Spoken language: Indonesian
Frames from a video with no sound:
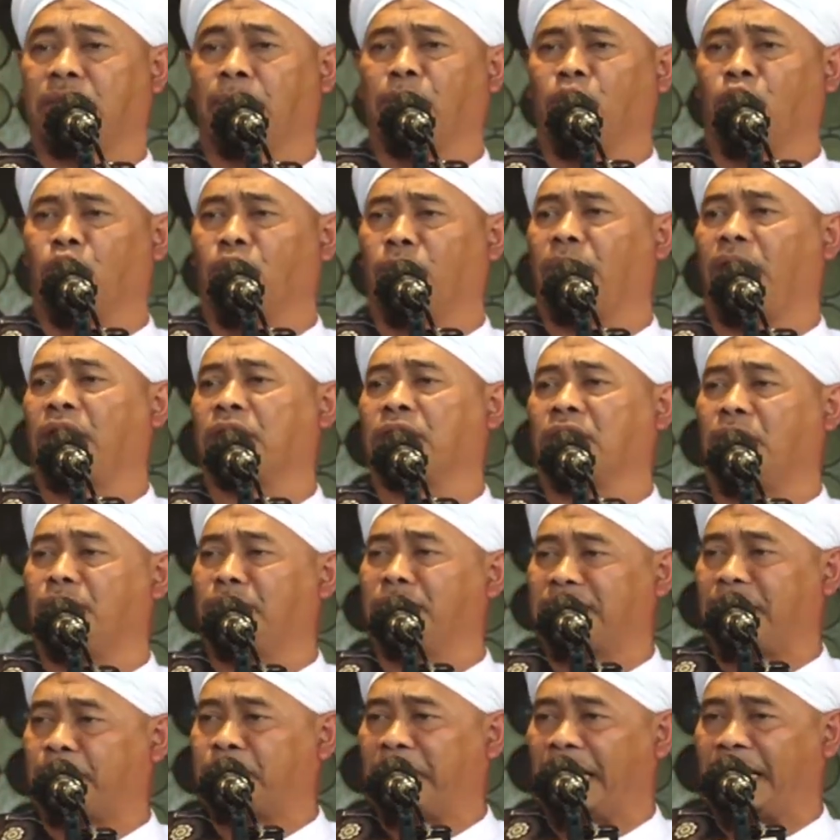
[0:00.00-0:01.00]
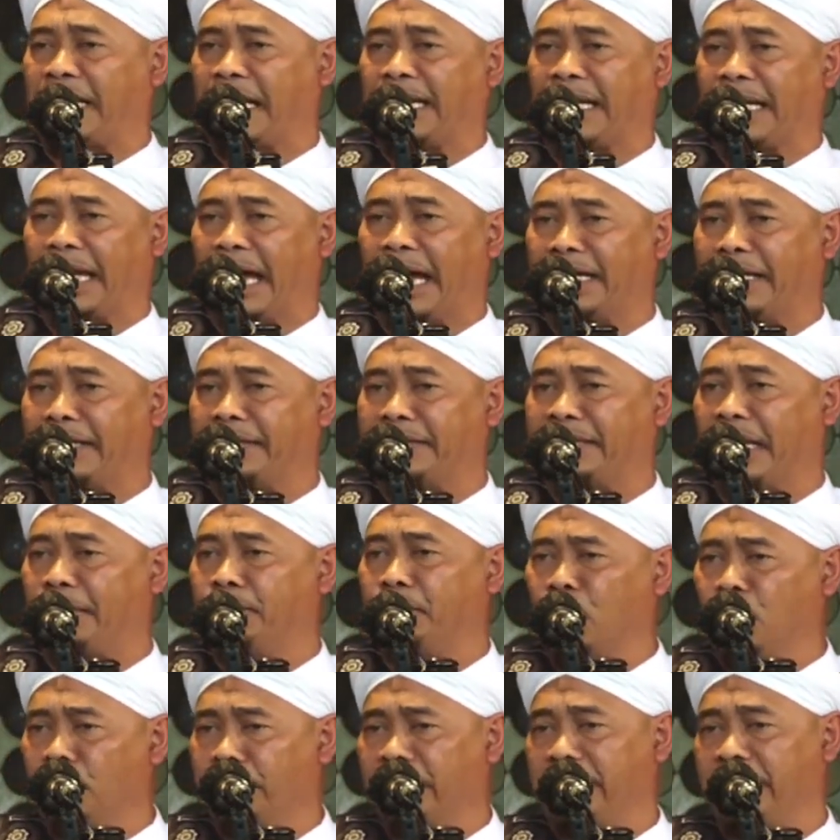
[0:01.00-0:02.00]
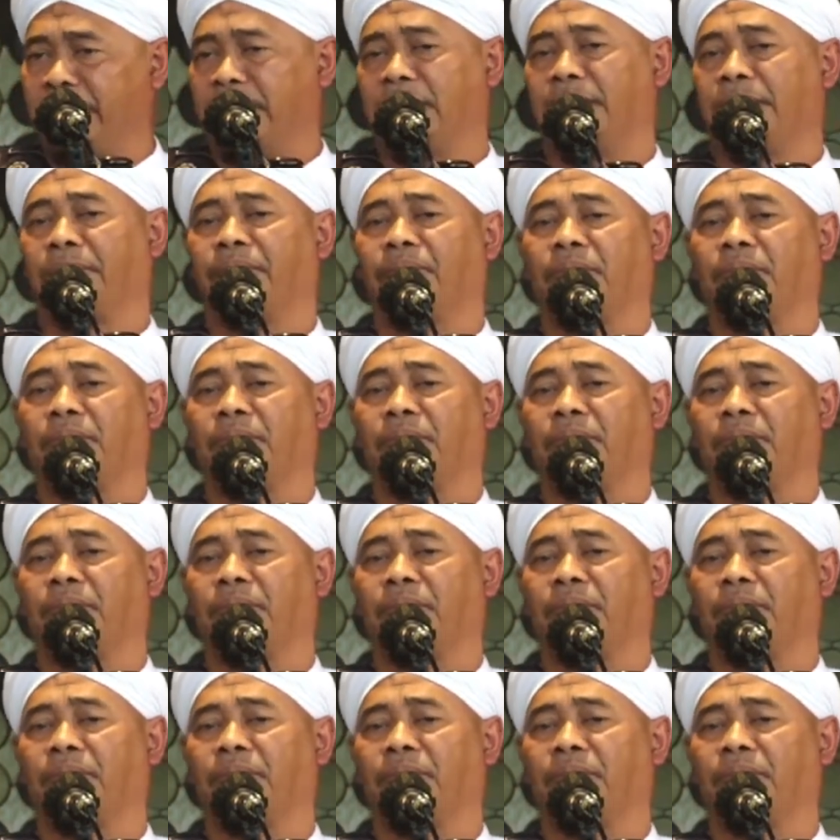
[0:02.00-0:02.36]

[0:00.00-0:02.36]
sebelum Allah menciptakan langit dan bumi.